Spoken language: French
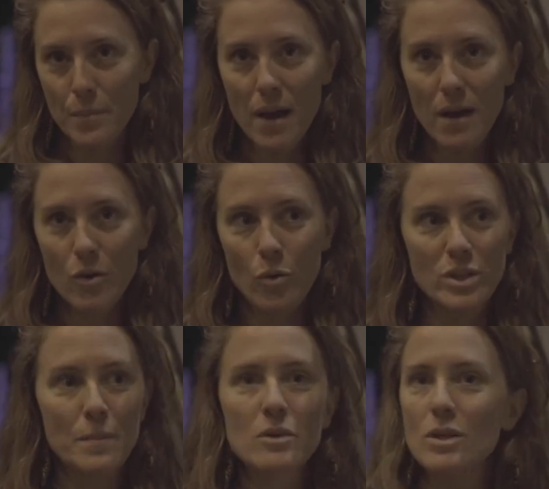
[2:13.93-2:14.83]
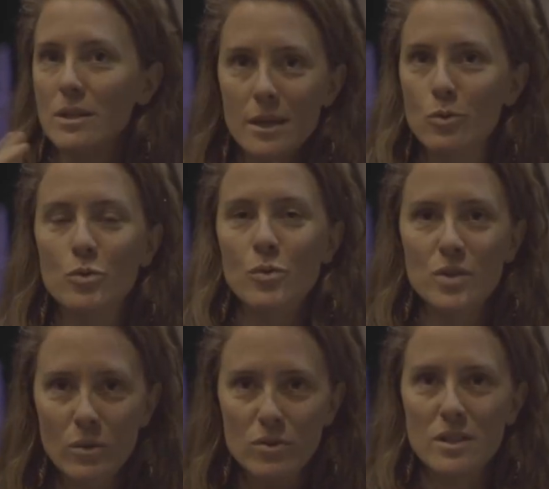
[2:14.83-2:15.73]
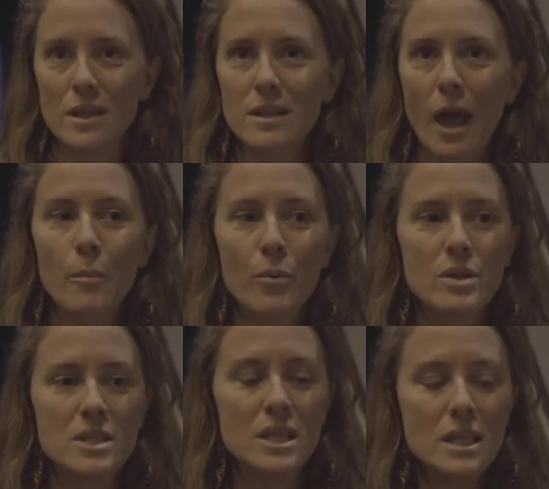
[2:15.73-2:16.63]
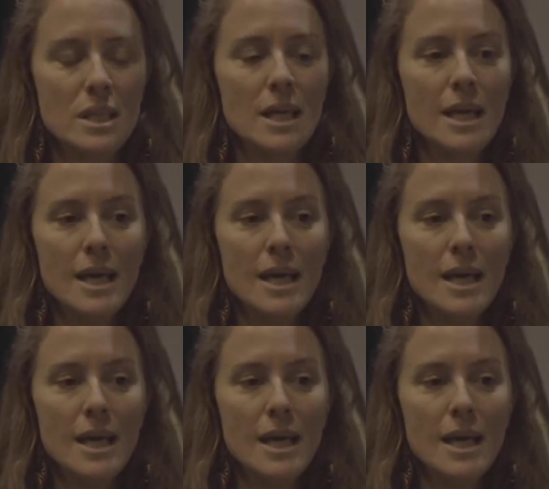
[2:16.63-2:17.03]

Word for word: Pas, on n'est pas dans un théâtre documentaire, on est dans un théâtre très poétique.